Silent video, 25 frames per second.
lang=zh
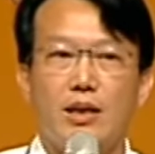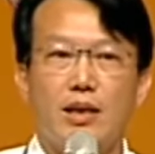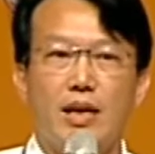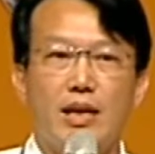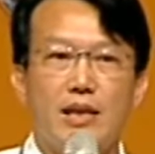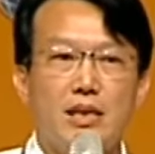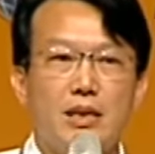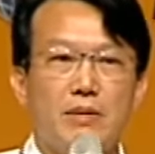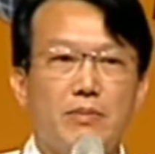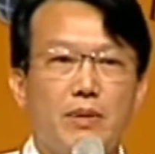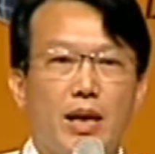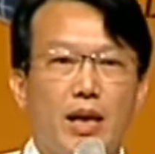
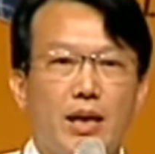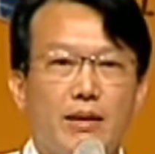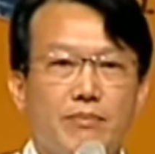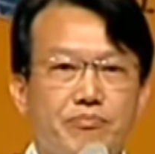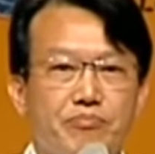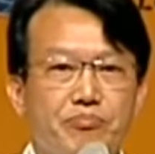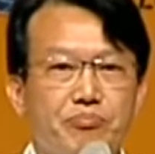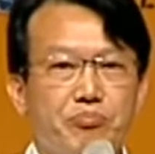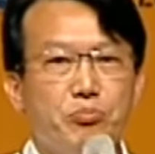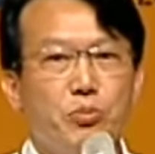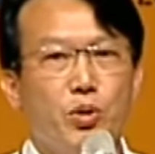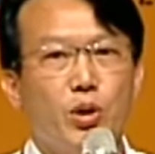咱即摆
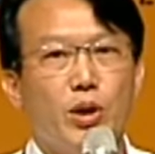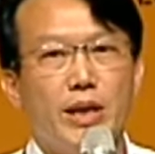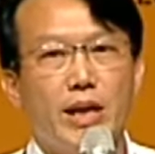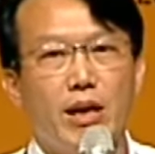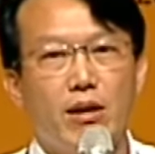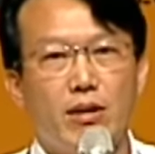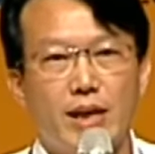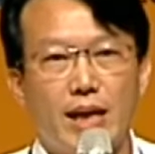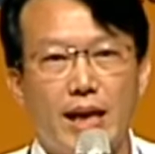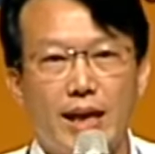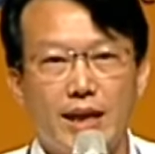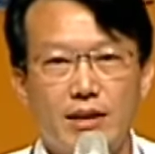无
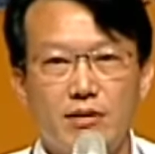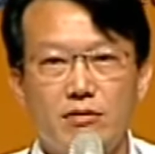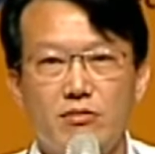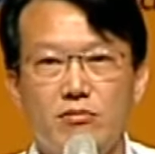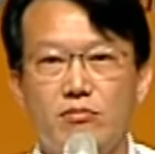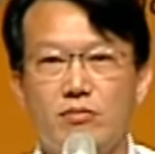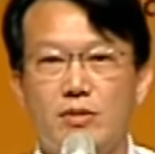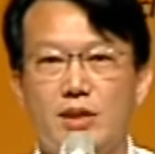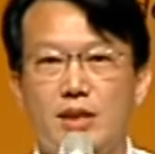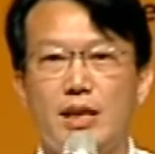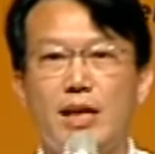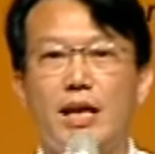了解
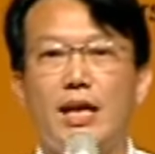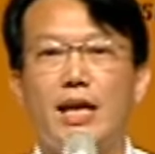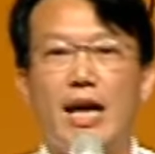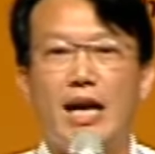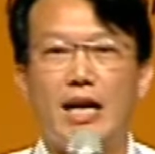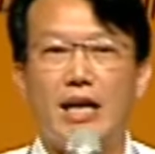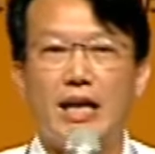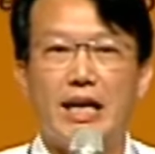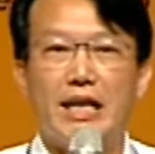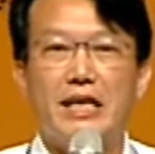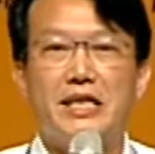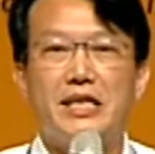即个
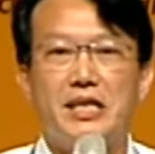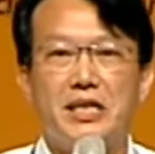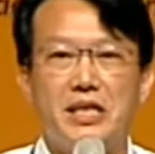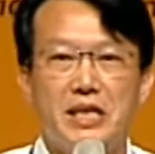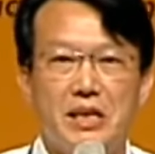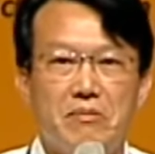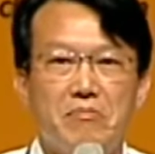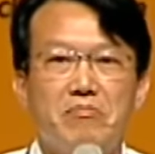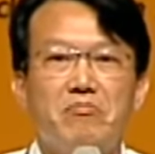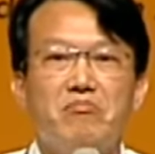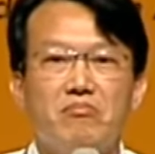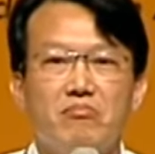人的
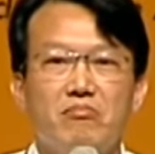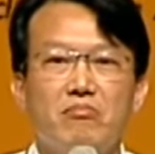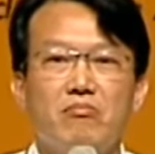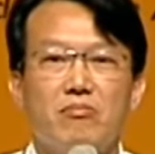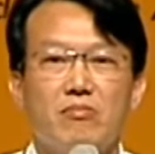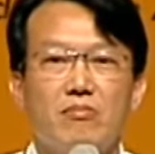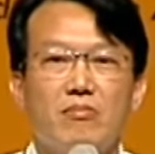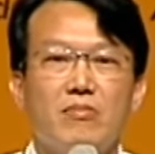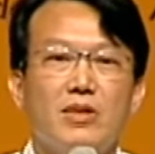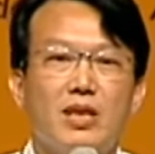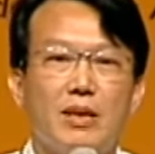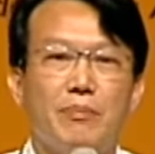心，
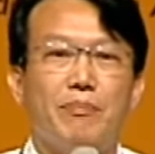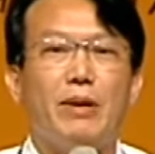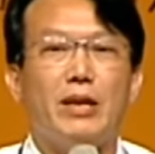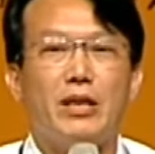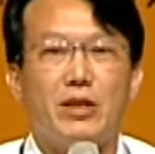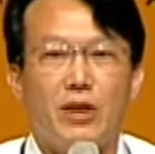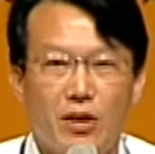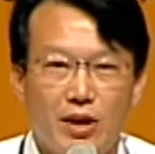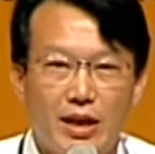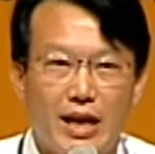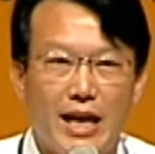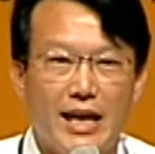伫腹
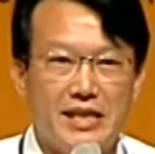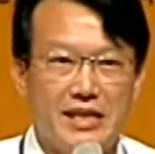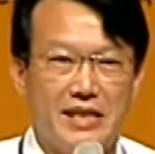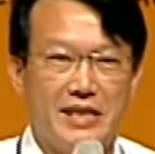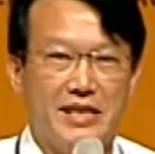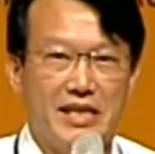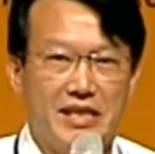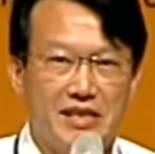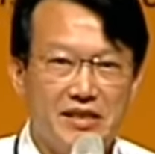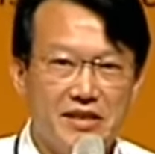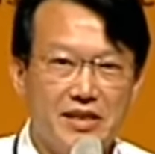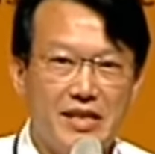肚内
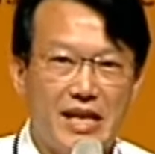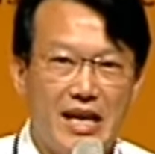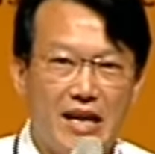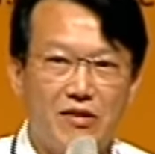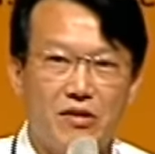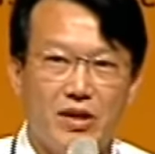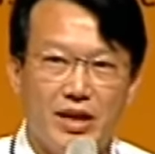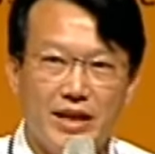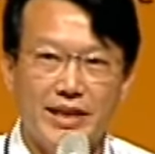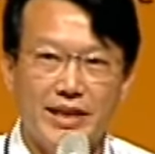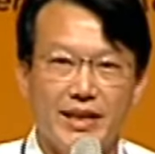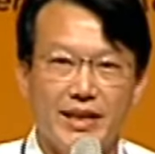是生作
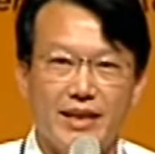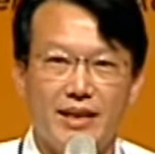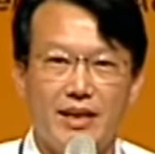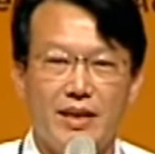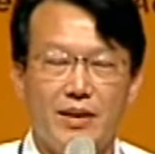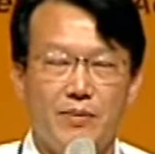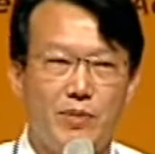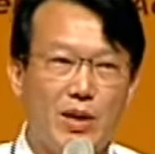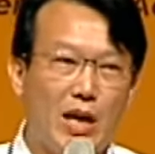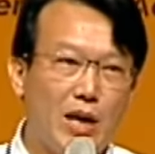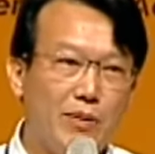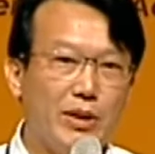怎的？
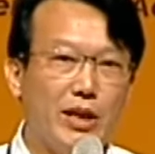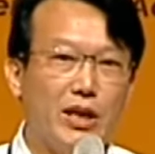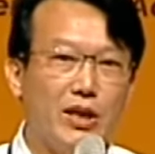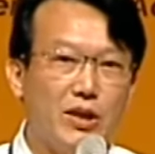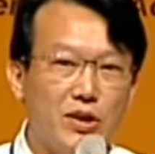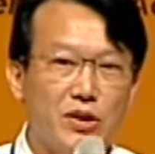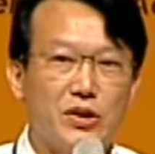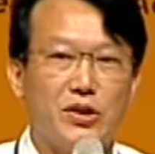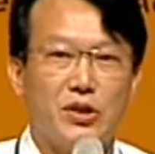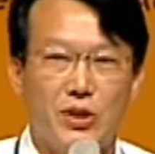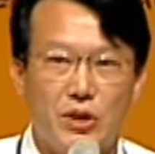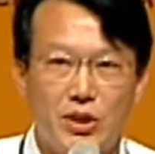表面
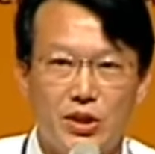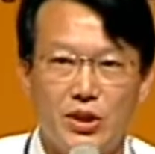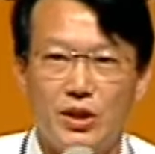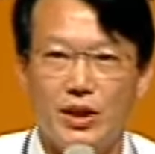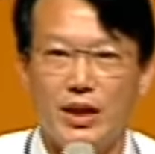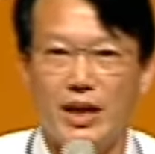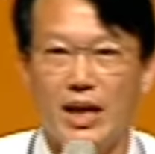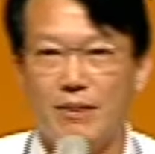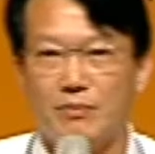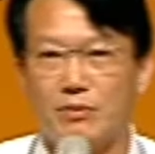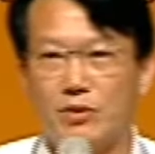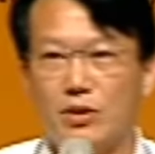工作
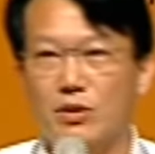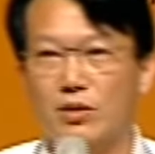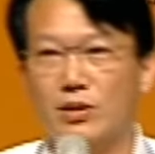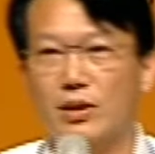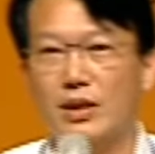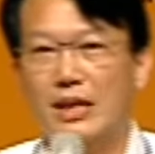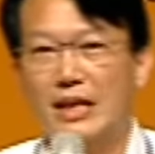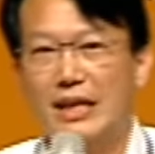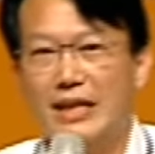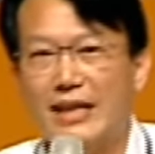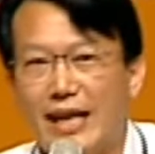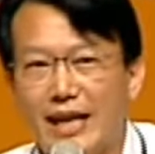好的。啊，毋
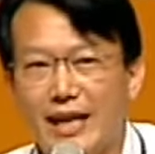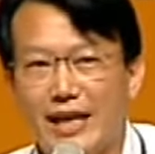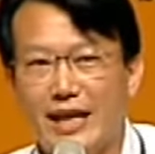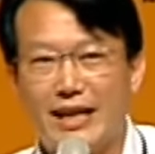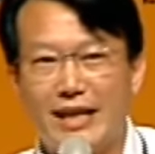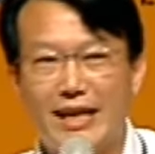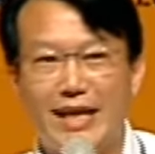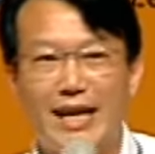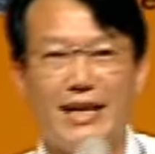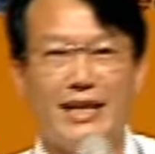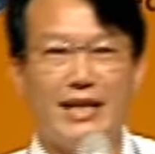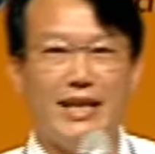过咱的
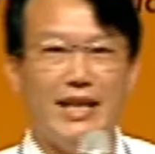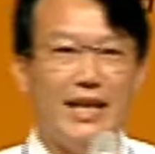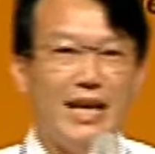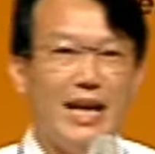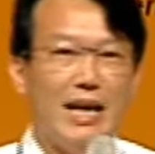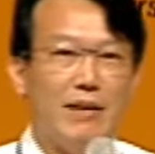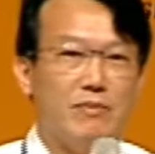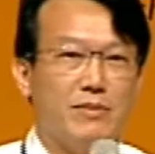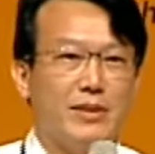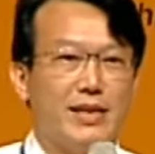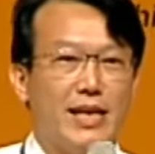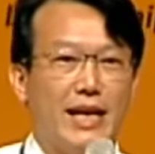囝伫
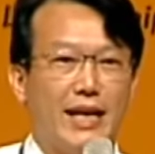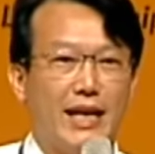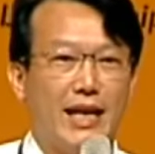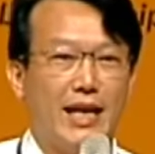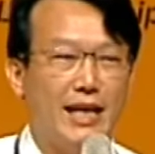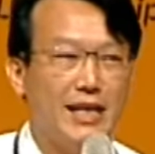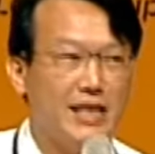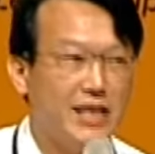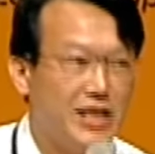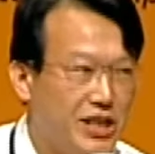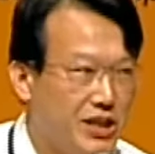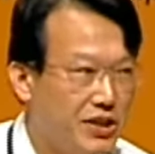遐，毋知，甲
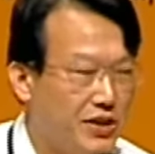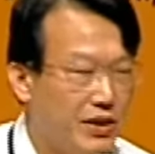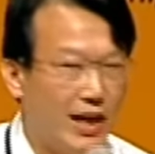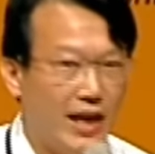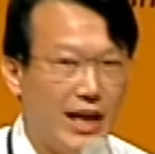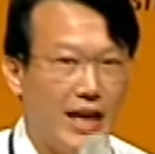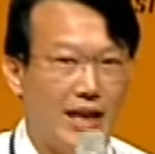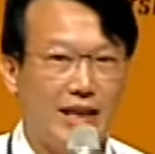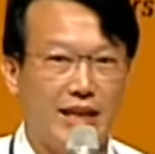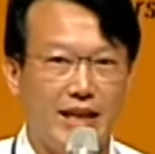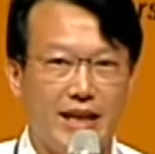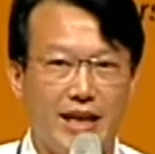咱笑、
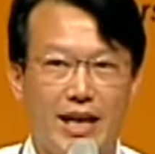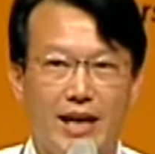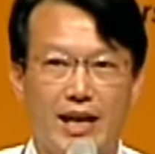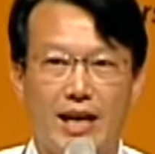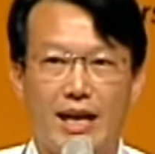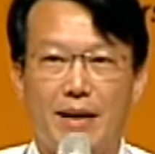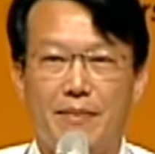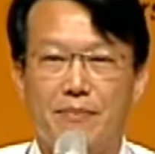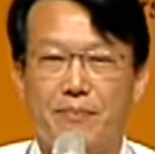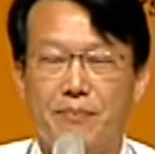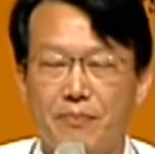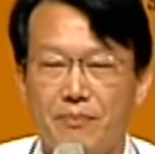甲咱疼、
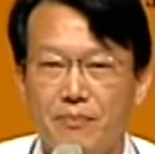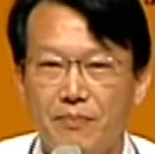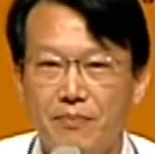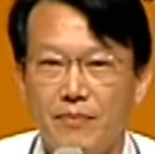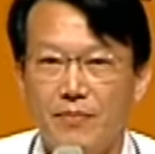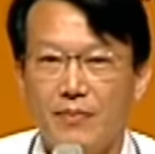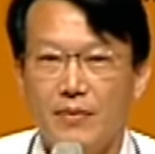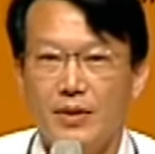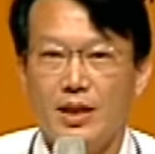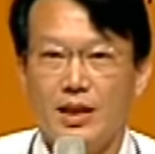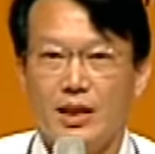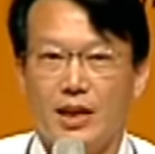甲咱
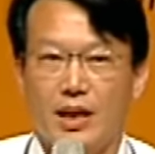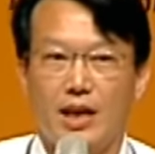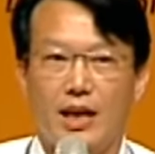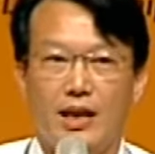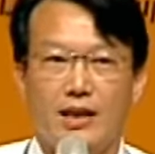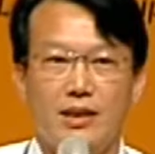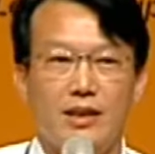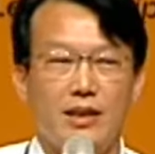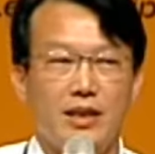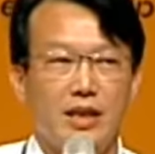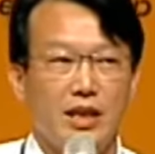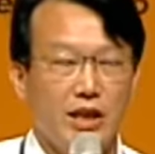甲
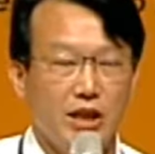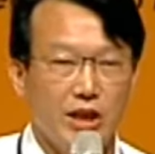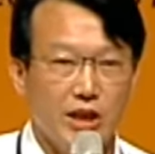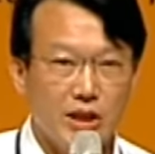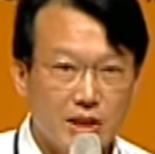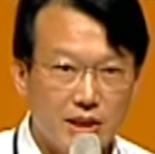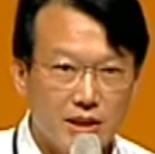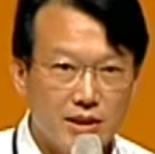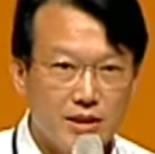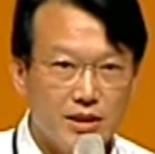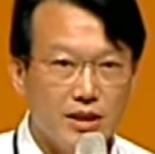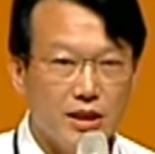咱
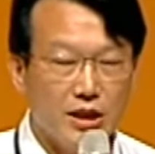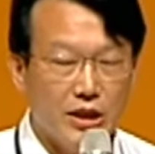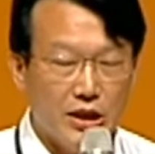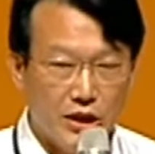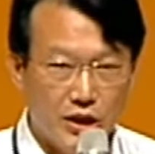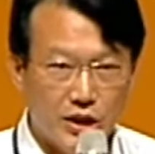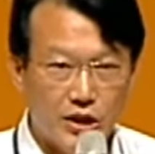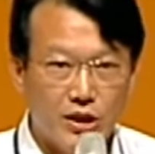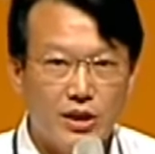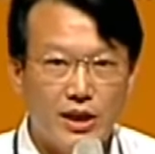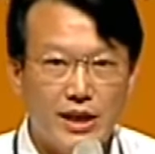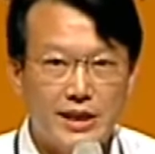
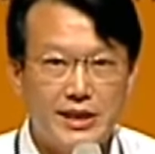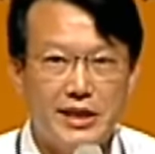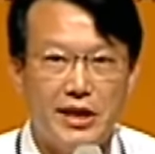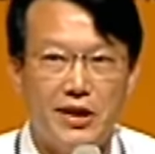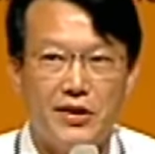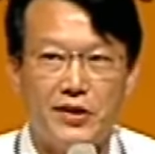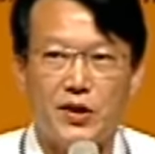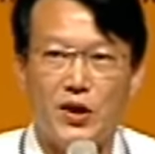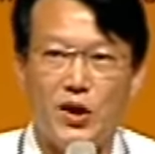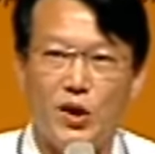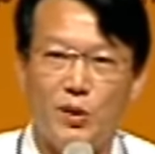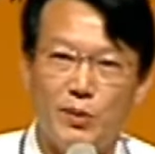好好
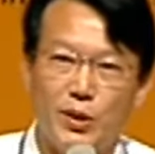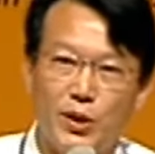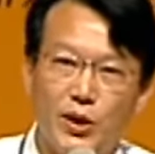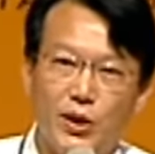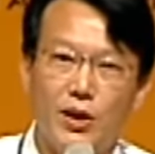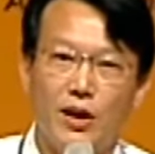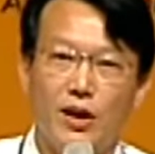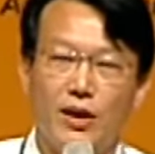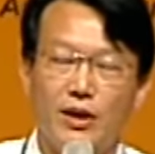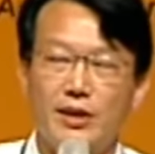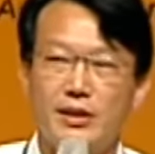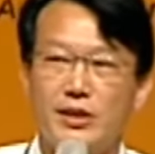照顾
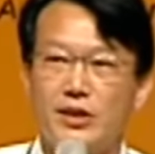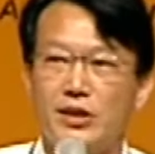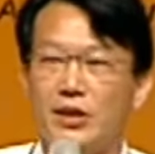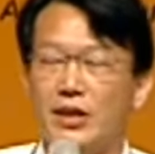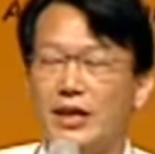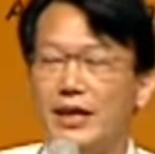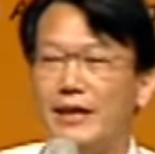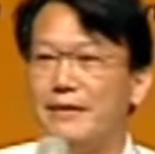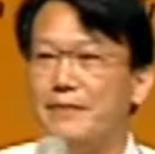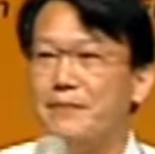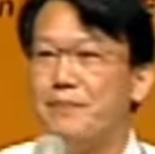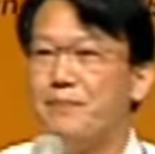无吼。
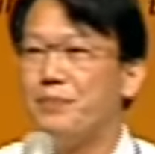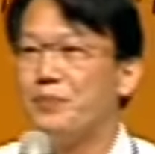所以